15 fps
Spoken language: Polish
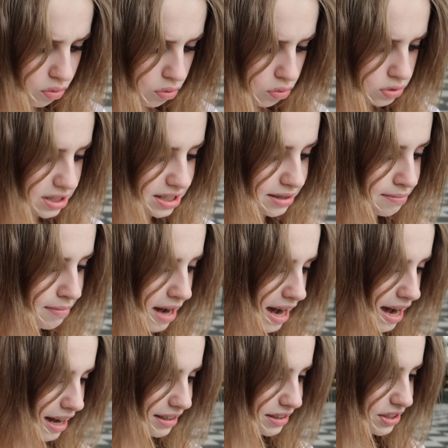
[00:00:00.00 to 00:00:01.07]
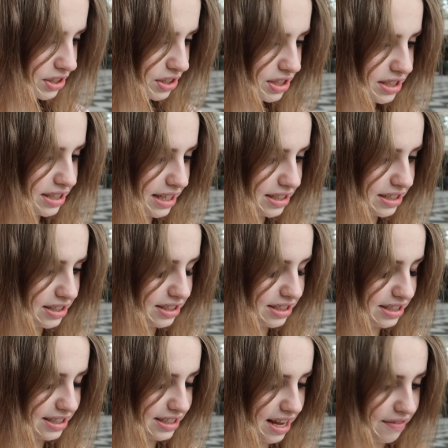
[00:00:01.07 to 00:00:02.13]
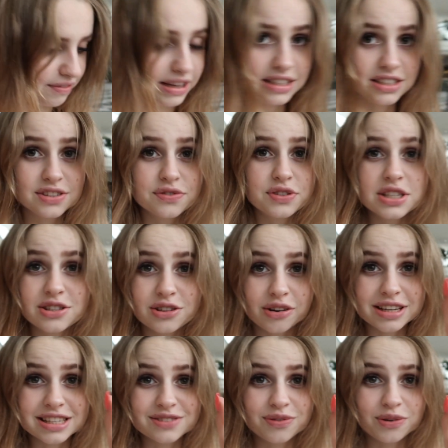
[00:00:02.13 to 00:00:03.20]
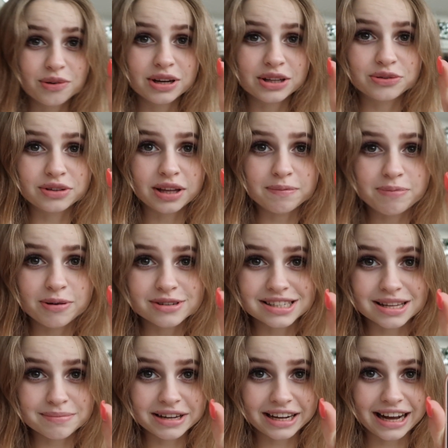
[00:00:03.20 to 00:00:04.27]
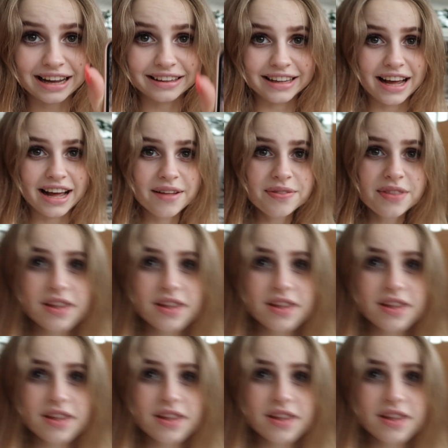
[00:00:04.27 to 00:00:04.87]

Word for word: 8.39, wszystko jest w ogóle tutaj pozamykane,